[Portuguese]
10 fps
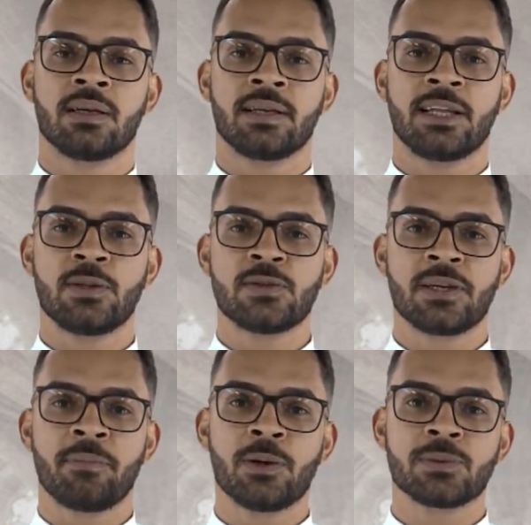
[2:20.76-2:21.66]
Queridos
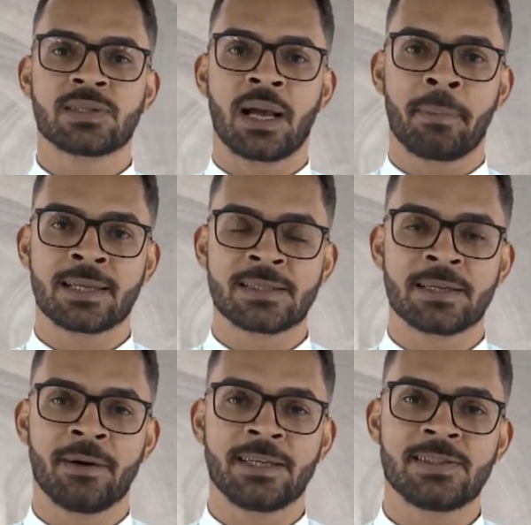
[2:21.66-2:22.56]
irmãos, amadas
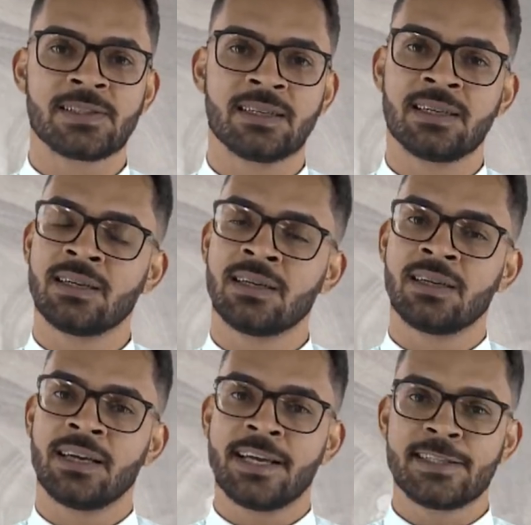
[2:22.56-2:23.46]
irmãs,
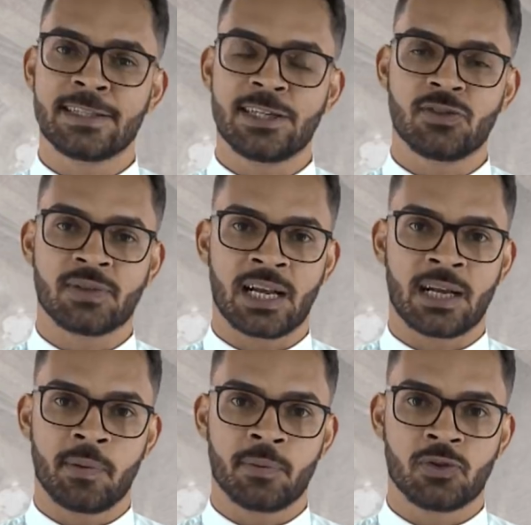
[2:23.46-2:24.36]
esse trecho que
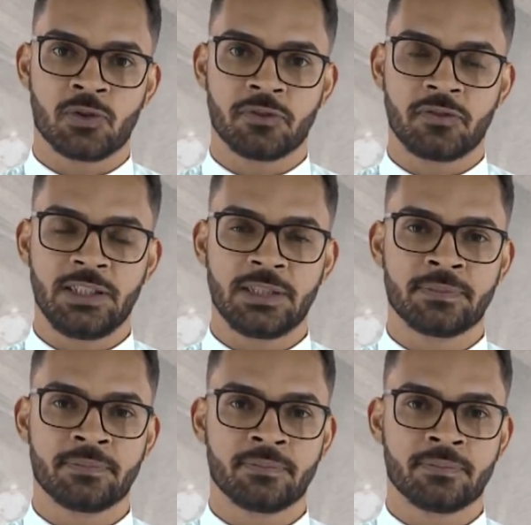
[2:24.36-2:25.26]
acabamos de ouvir,
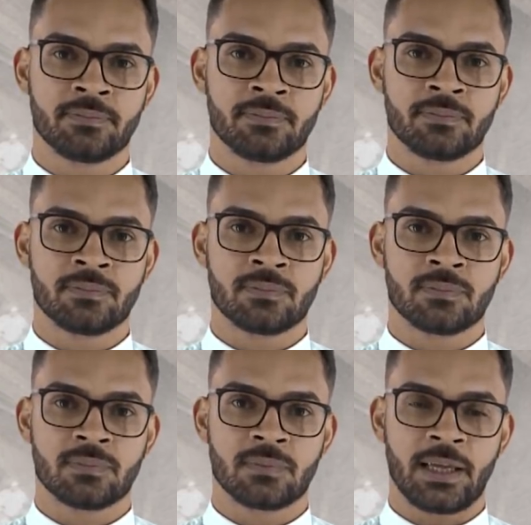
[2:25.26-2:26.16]

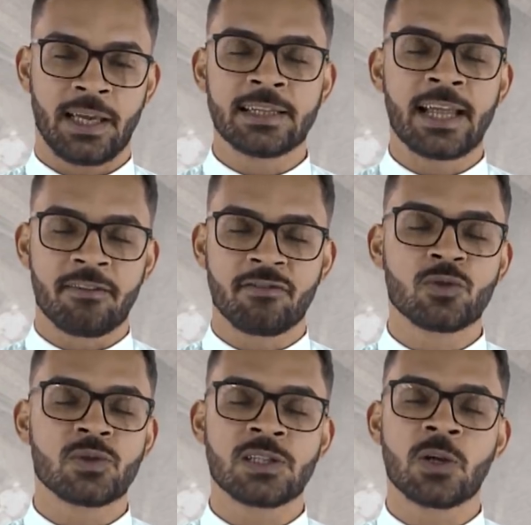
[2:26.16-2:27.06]
ele deve
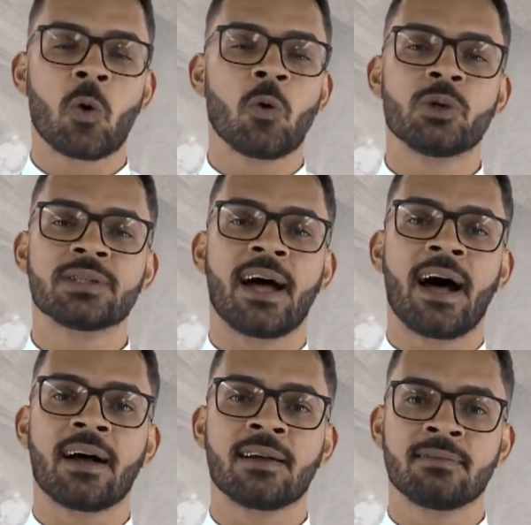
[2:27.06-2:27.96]
nos
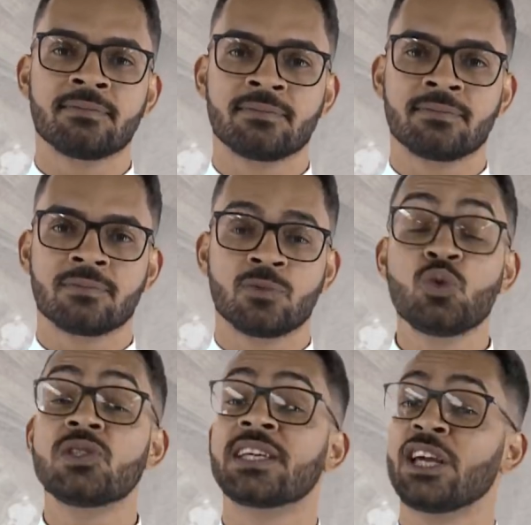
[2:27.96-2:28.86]
incomodar,
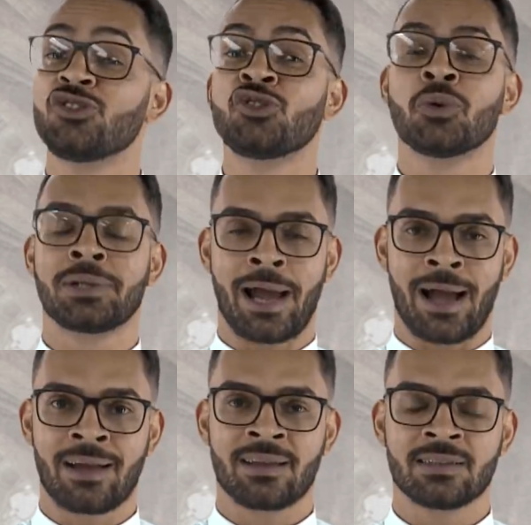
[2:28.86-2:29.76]
nos
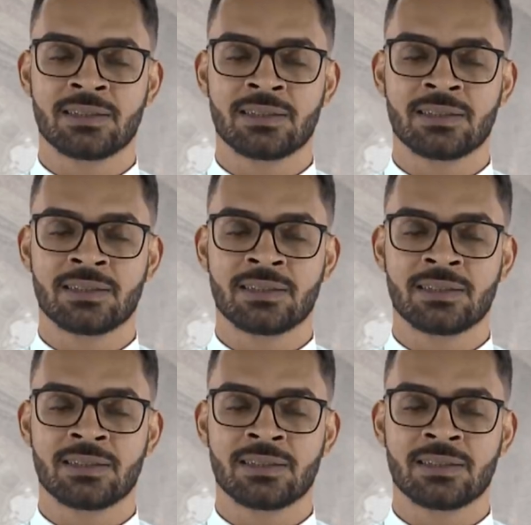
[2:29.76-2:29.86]
questionar.